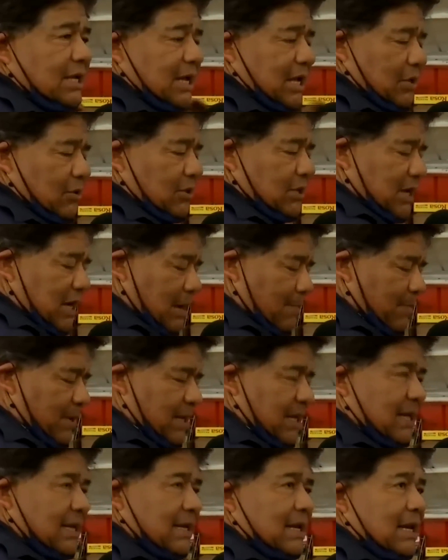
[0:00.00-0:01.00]
que quedó entre la
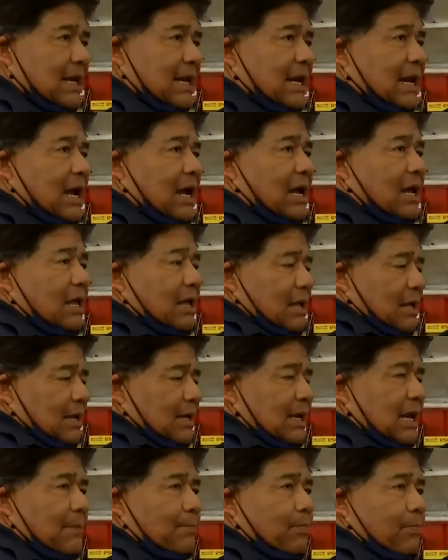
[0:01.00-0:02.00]
pared y la,
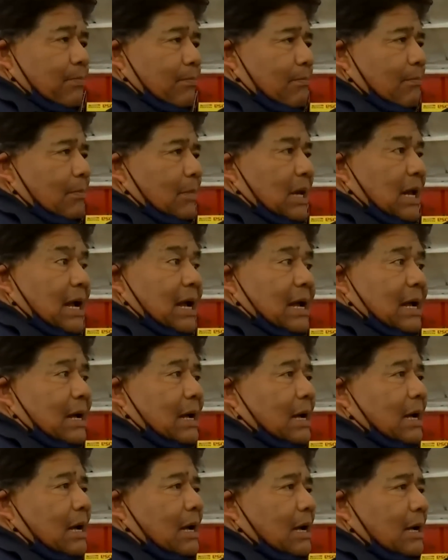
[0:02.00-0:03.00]

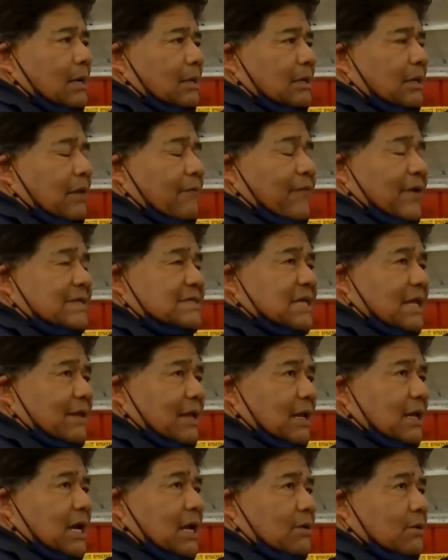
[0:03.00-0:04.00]
la defensa
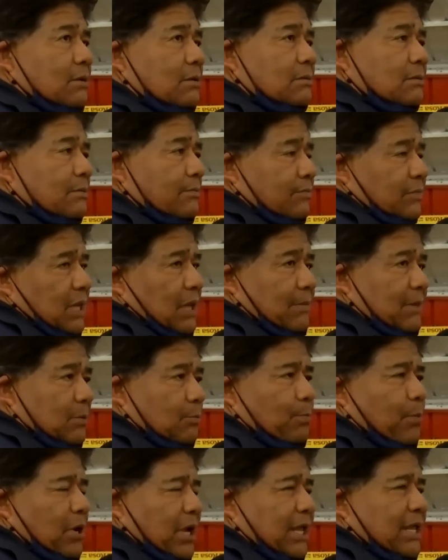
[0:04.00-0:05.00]
del carro,
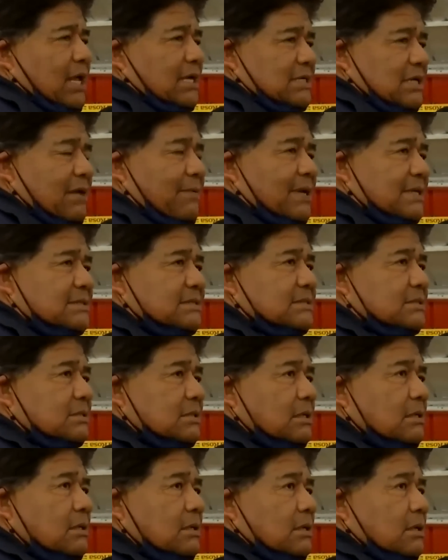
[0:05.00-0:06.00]
también pequeñas leves.
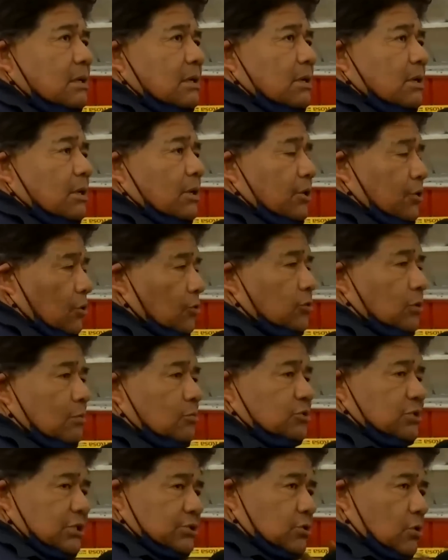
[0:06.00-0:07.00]
Y otro
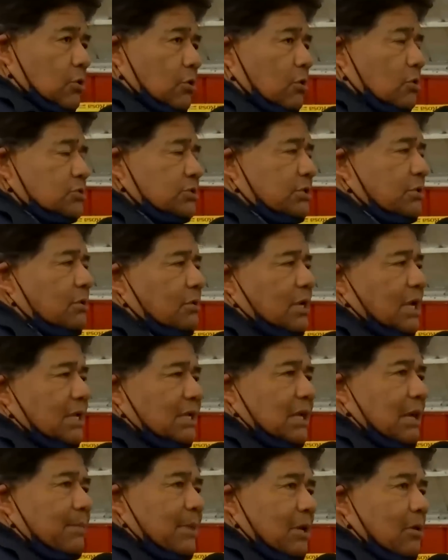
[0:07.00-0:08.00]
muchacho conocido que
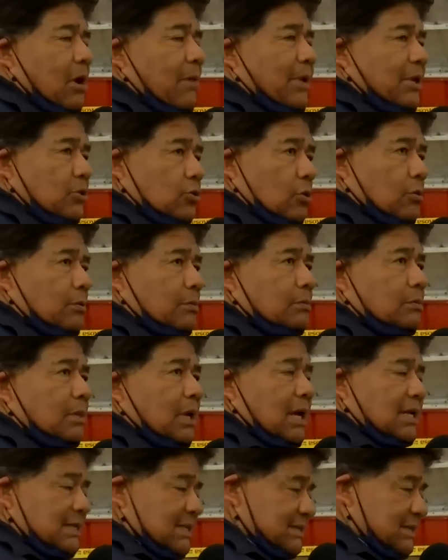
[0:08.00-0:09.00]
también lo aventó,
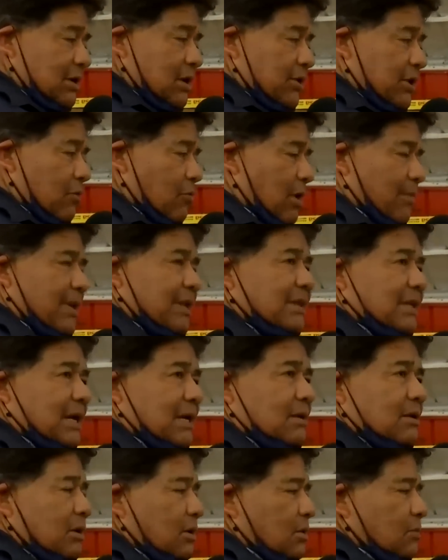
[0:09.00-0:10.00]
es decir, lo llegó a
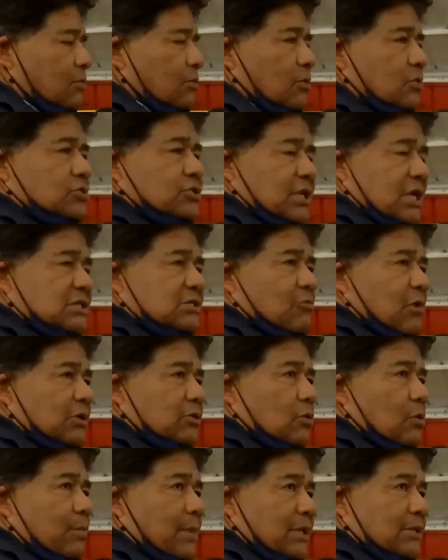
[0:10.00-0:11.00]
aventar unos 3,
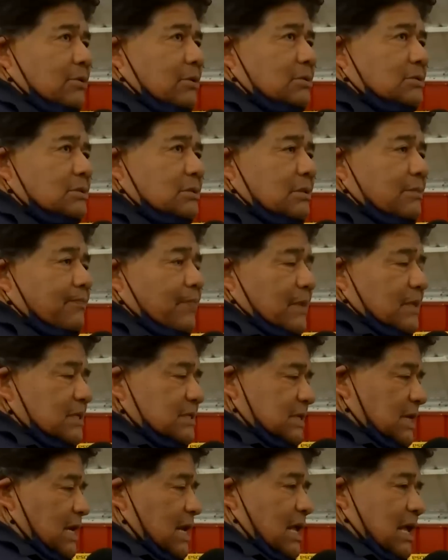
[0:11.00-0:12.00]
4 metros
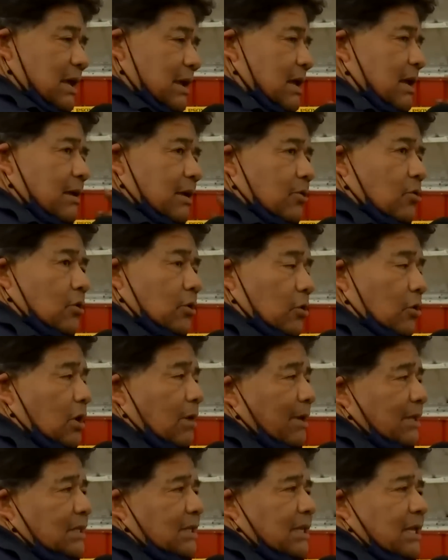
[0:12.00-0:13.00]
yo creo
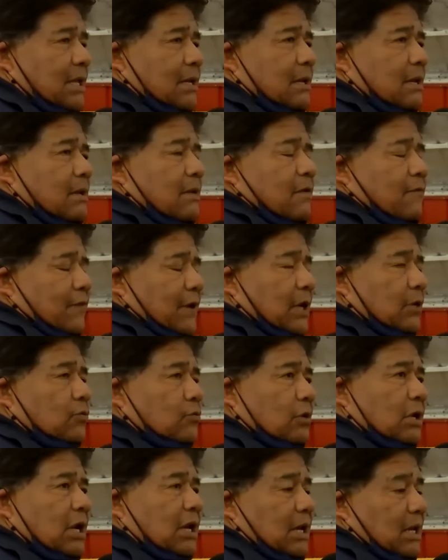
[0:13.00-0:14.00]
que va a tener
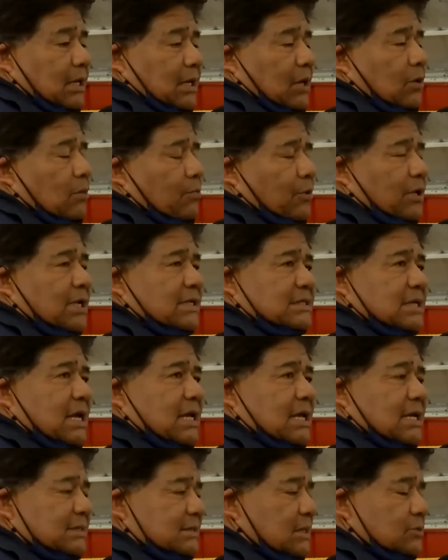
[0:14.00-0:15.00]
fractura en el cráneo porque se,